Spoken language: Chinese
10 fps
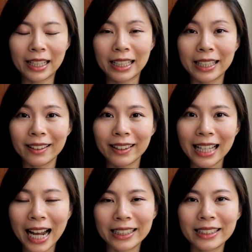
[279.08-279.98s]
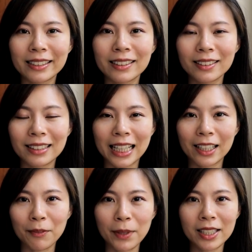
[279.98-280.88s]
一个袋子拿
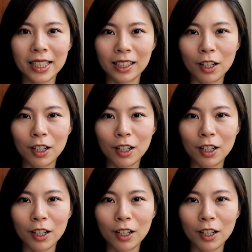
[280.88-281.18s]
到你面前，